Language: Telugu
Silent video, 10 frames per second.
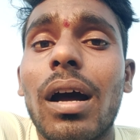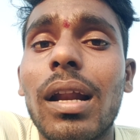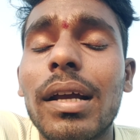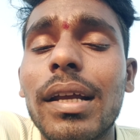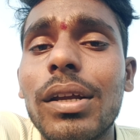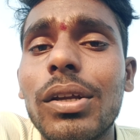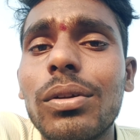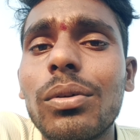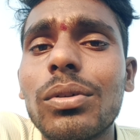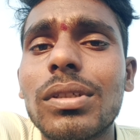అలాగే
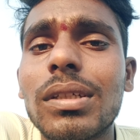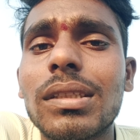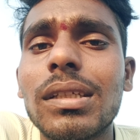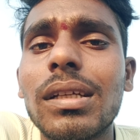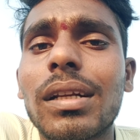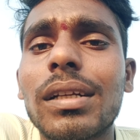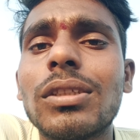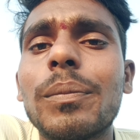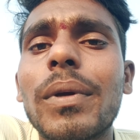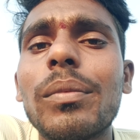హీరో వచ్చేసి
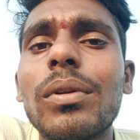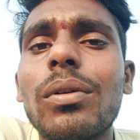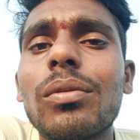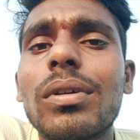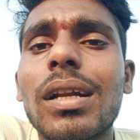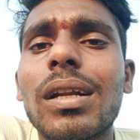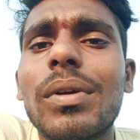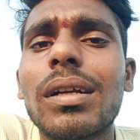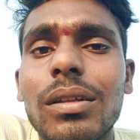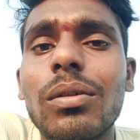రిచ్ ఫ్యామిలీలో
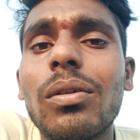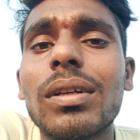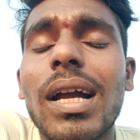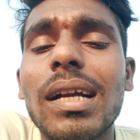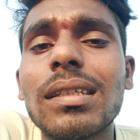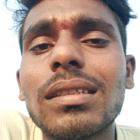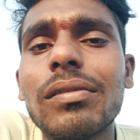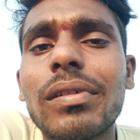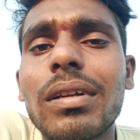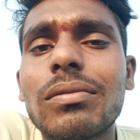ఉంటాడన్నమాట ఇందులో యాక్షన్
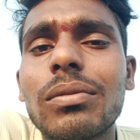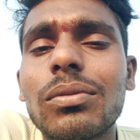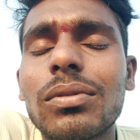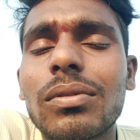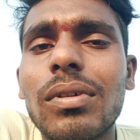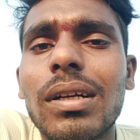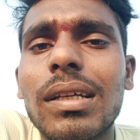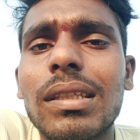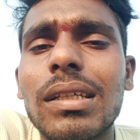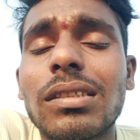సీక్వెల్స్
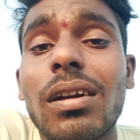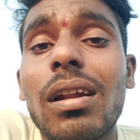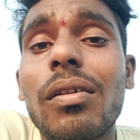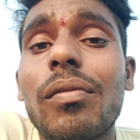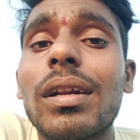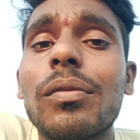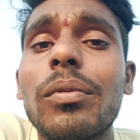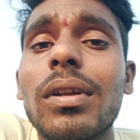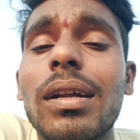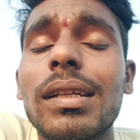చూసుకున్నట్లయితే చాలా
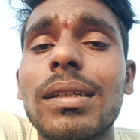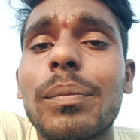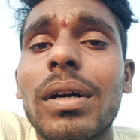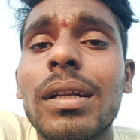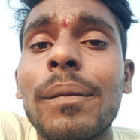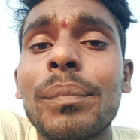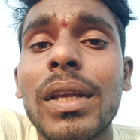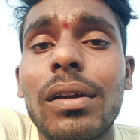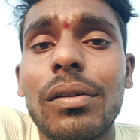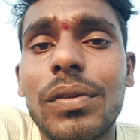వండర్ఫుల్ అనేది చెప్పాలి
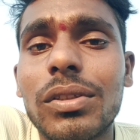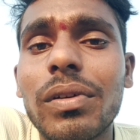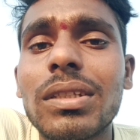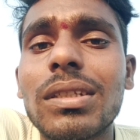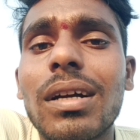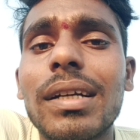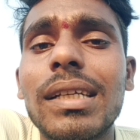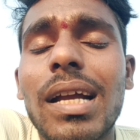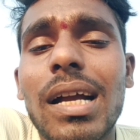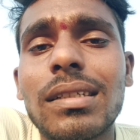విజువల్స్
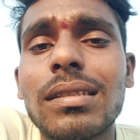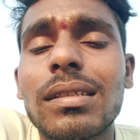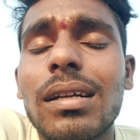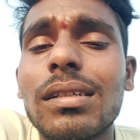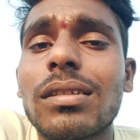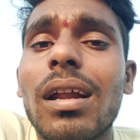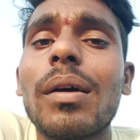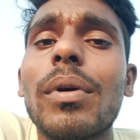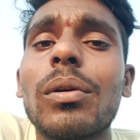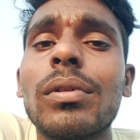కానీ యాక్షన్స్ కానీ
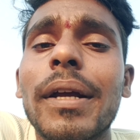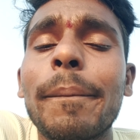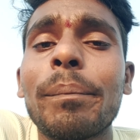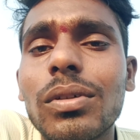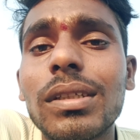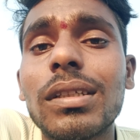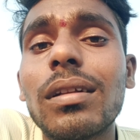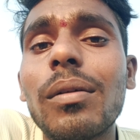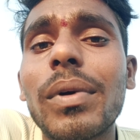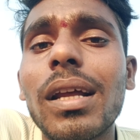చాలా బాగుంటాయి సో ఈ
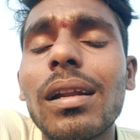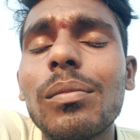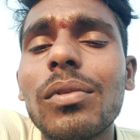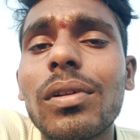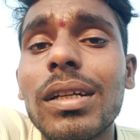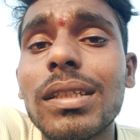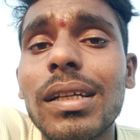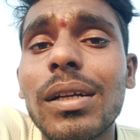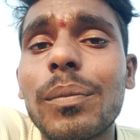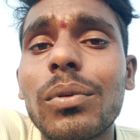చిత్రం మలయాళంలో రిలీజ్
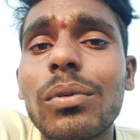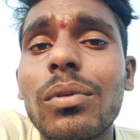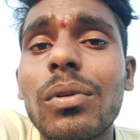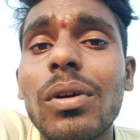అయినప్పుడు